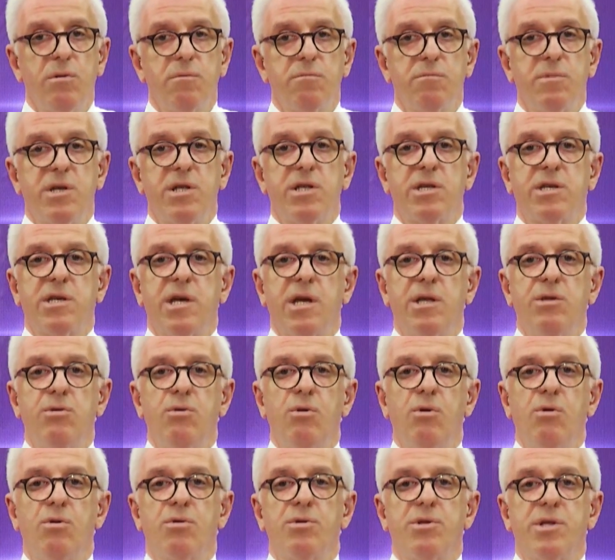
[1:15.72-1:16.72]
bir yeni
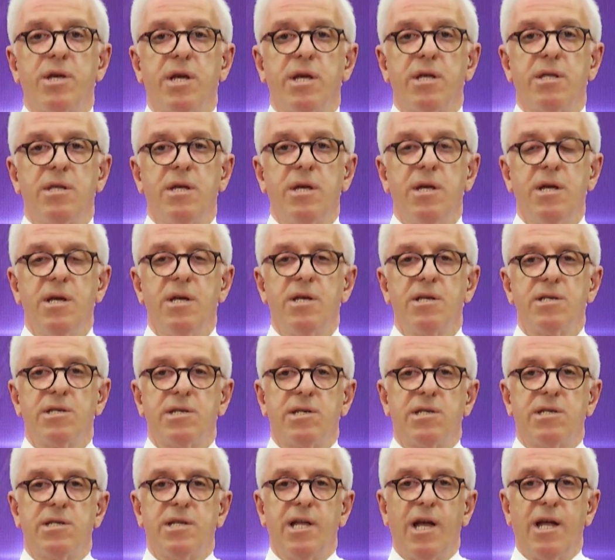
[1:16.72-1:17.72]
örneğini
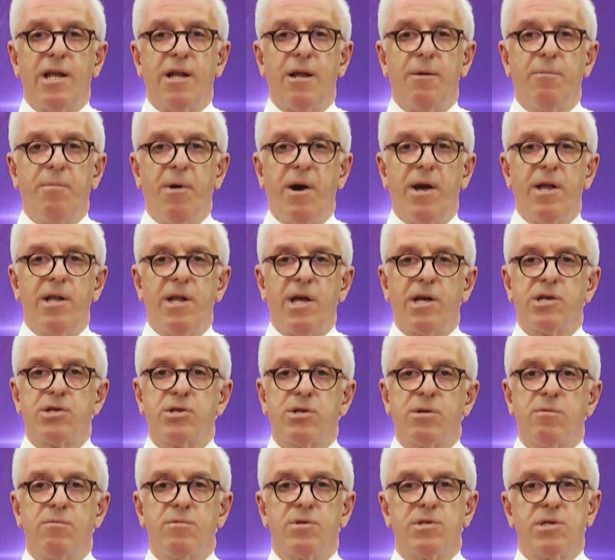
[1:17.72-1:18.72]
sizlerle
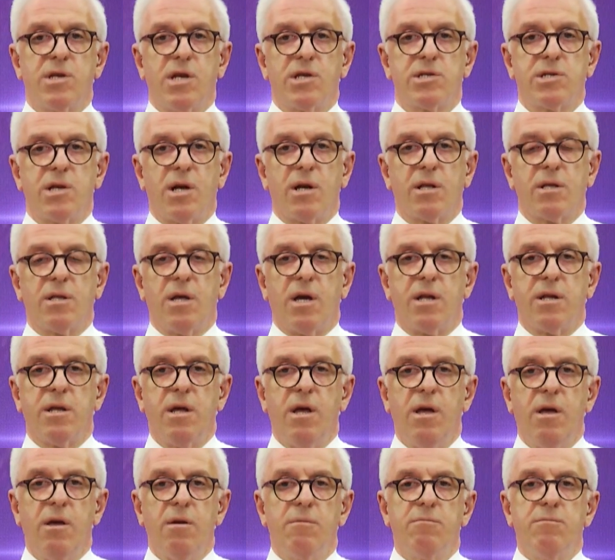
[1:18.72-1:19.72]
paylaştığımız yasaklar.
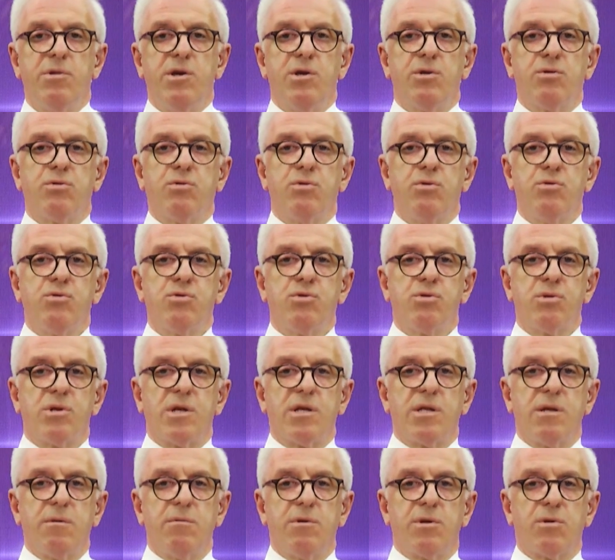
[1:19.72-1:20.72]
Bir gün
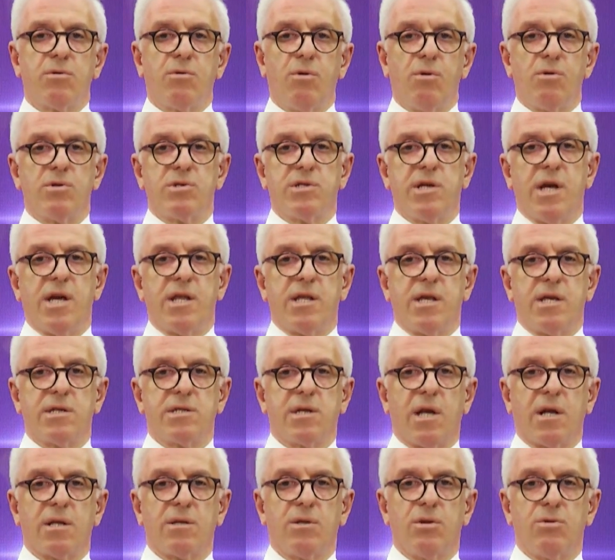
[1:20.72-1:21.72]
şurada bir konser
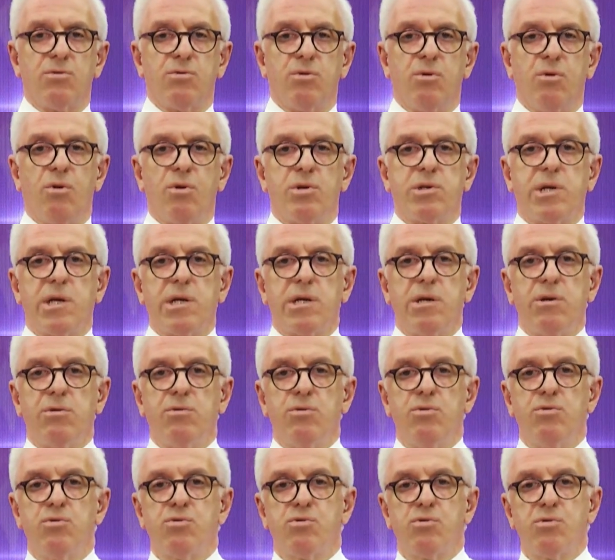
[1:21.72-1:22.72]
yasaklanıyor. Öteki
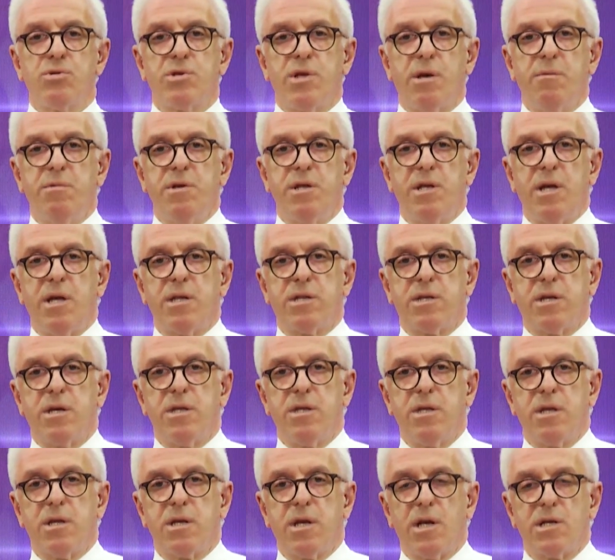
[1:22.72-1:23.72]
gün şurada bir
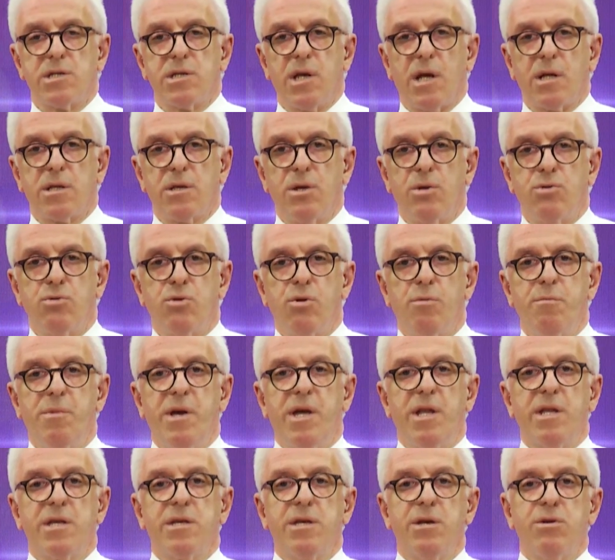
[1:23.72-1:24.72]
etkinlik yasaklanıyor.
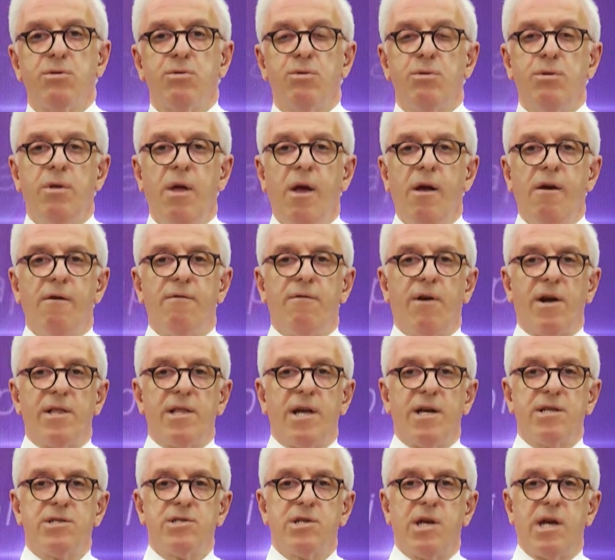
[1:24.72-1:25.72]
Bir iki gün
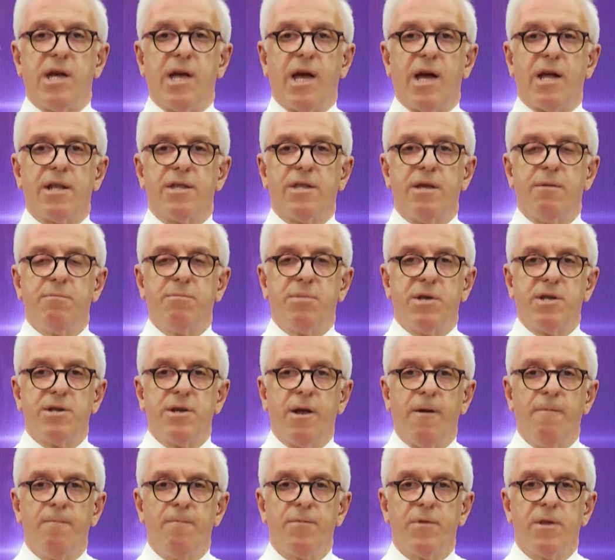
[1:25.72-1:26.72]
falanca yerde bir
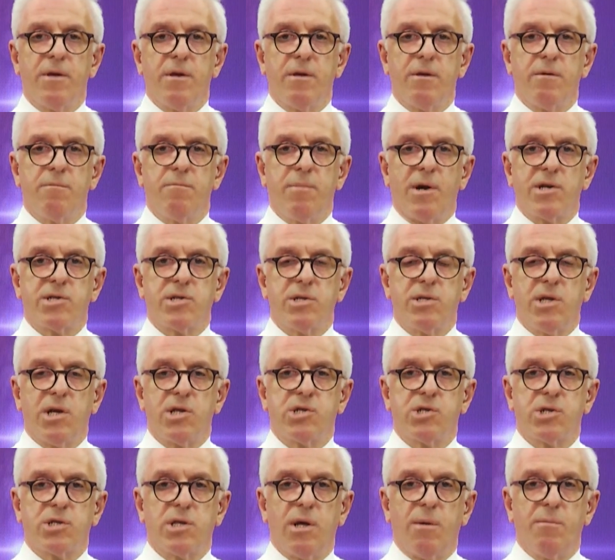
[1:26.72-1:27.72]
e, basın
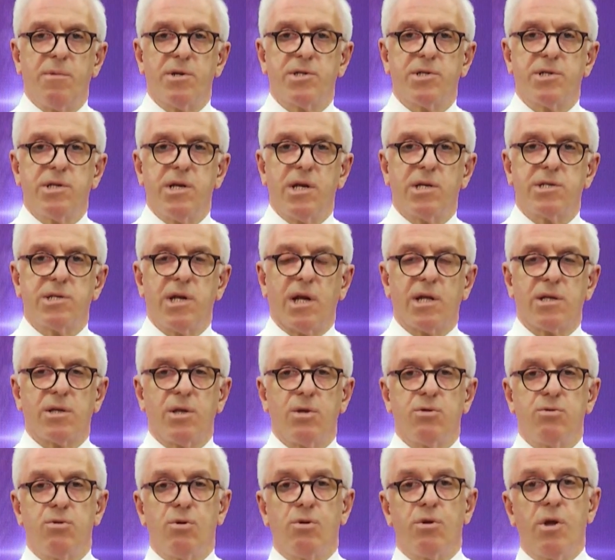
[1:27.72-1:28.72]
açıklaması
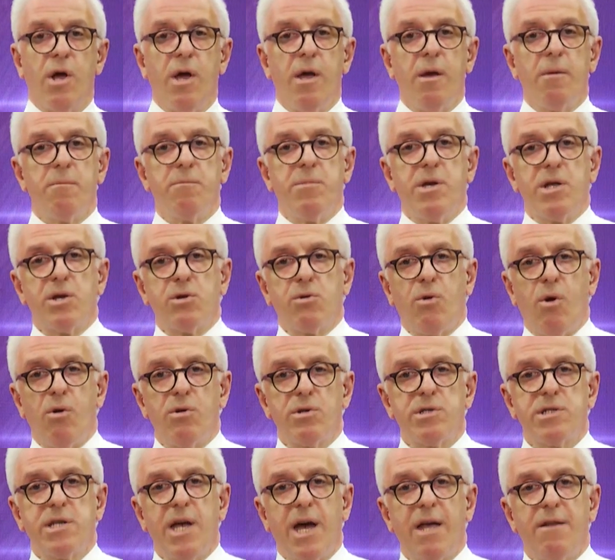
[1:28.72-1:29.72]
yasaklanıyor. Bir
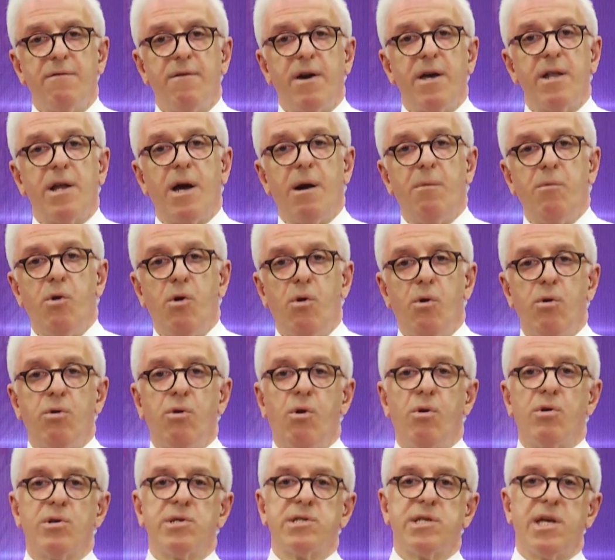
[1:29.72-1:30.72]
konser var ama o
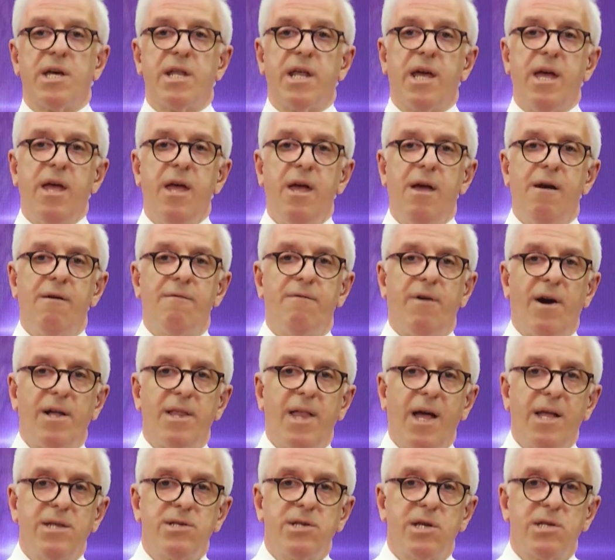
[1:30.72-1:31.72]
konsere
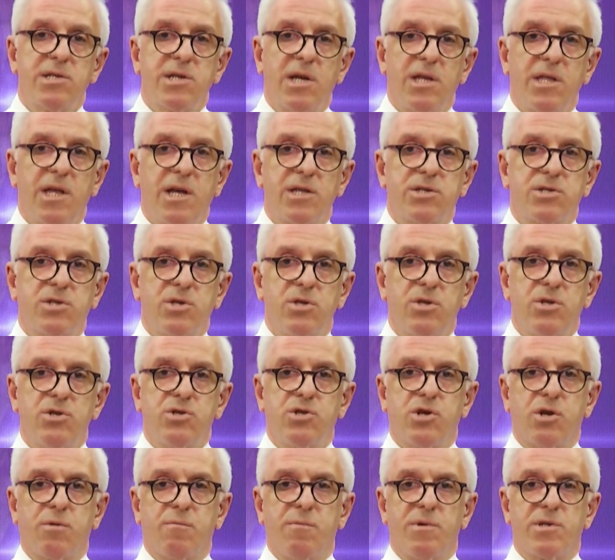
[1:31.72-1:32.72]
falanca sanatçının
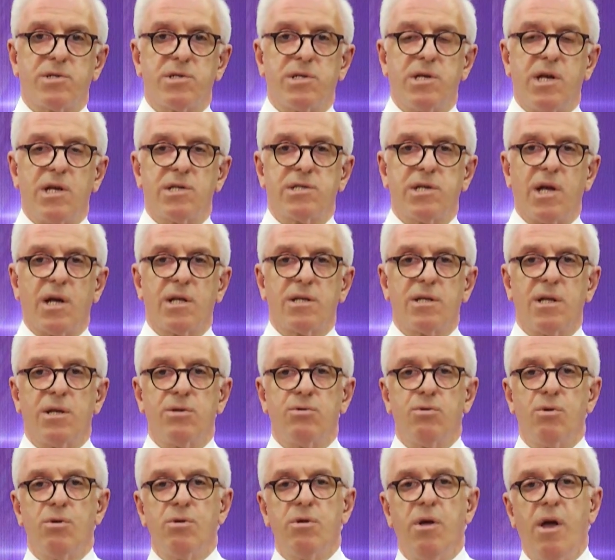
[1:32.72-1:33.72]
çıkması
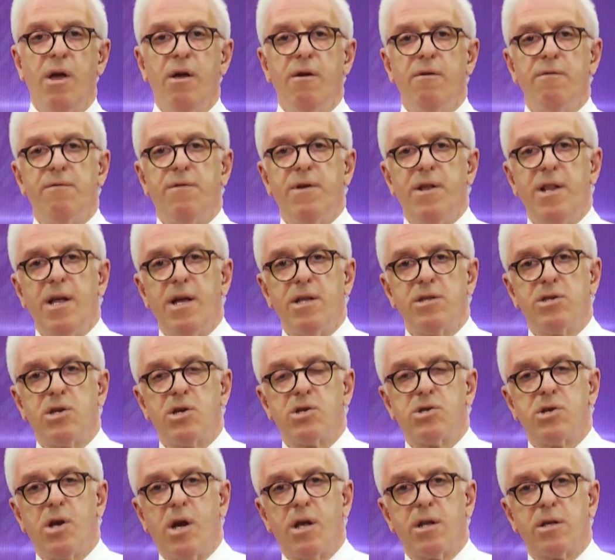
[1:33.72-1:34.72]
yasaklanıyor. Filanca
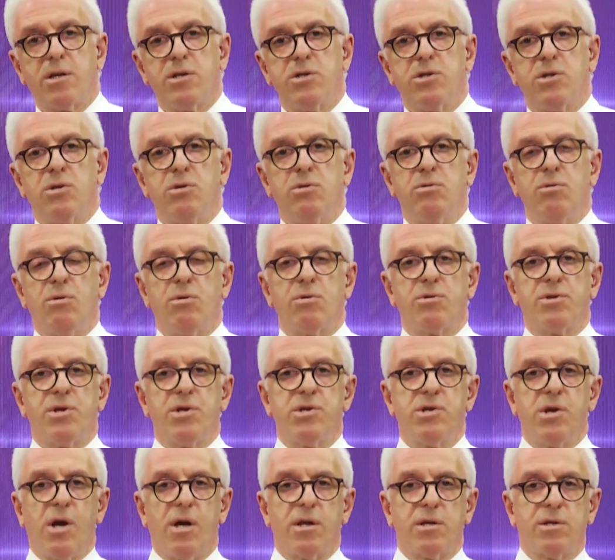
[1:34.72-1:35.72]
şarkıcının orada
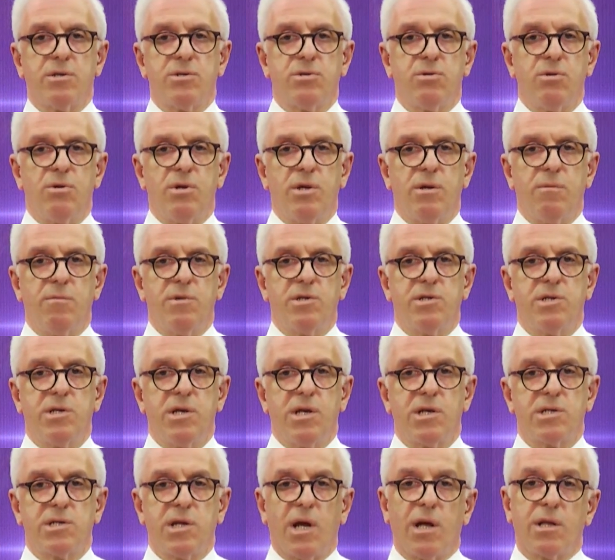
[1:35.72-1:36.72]
şarkı söylemesi
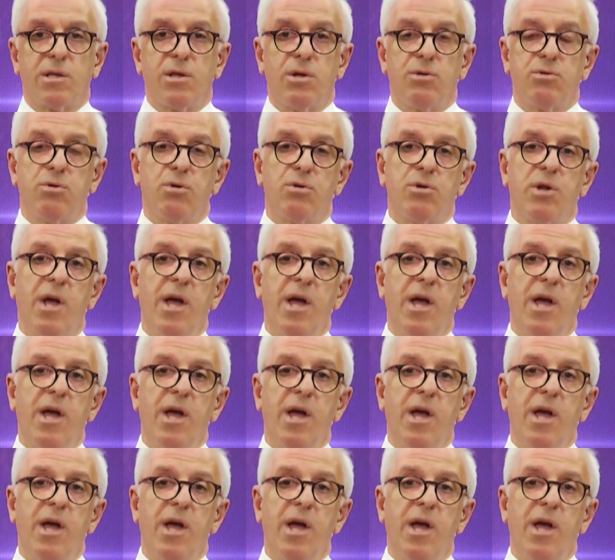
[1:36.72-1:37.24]
yasaklanıyor.